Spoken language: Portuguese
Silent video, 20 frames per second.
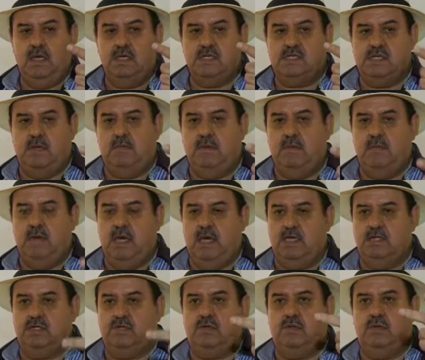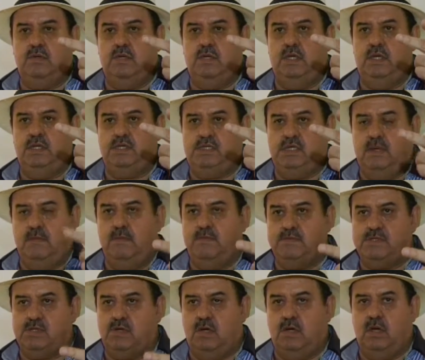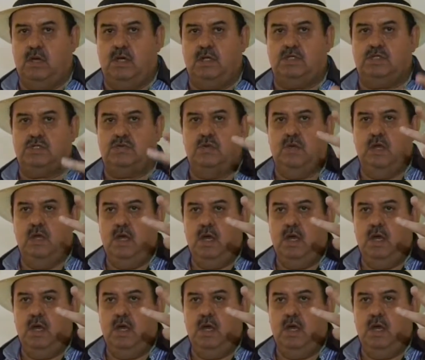exame médico, exame psicológico,